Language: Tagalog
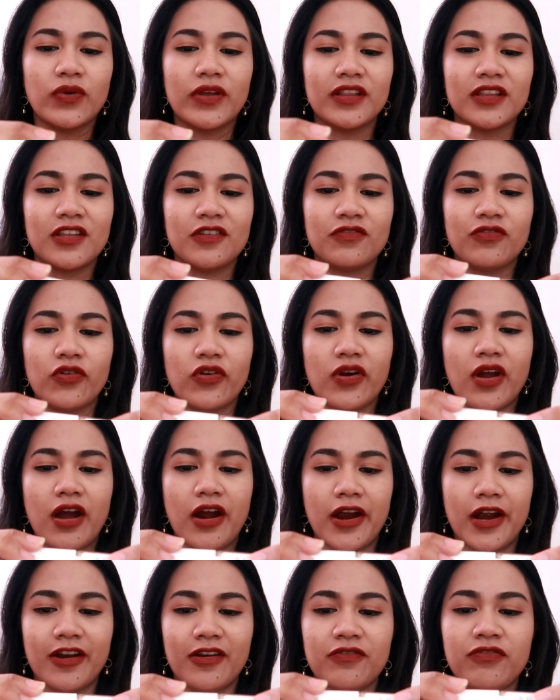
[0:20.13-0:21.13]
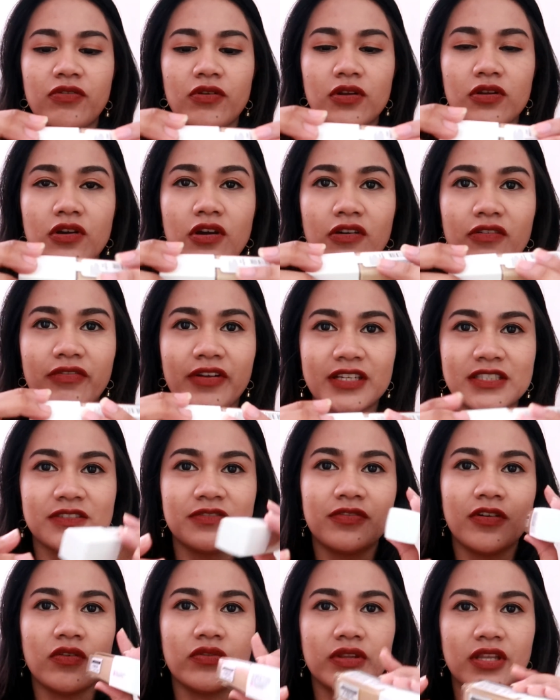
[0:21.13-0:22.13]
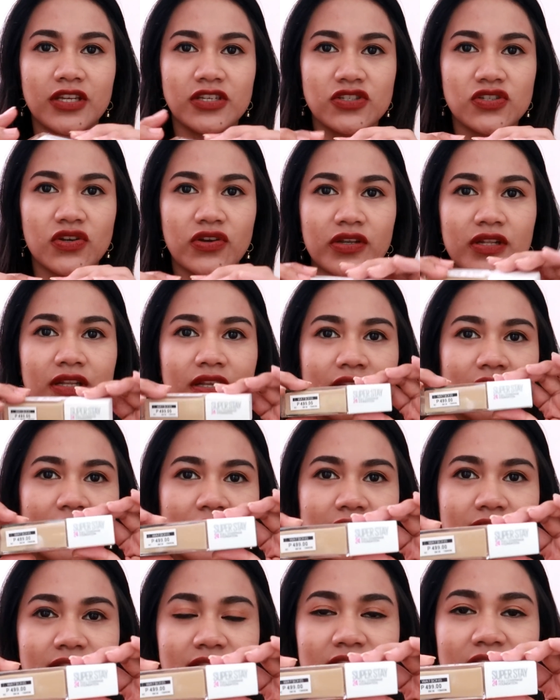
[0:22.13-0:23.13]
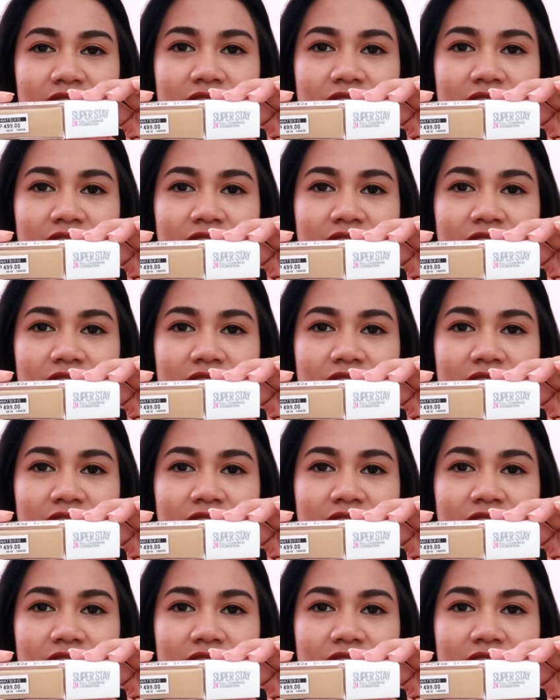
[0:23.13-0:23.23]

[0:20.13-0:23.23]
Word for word: 24-Hour Full Coverage Foundation. Yes.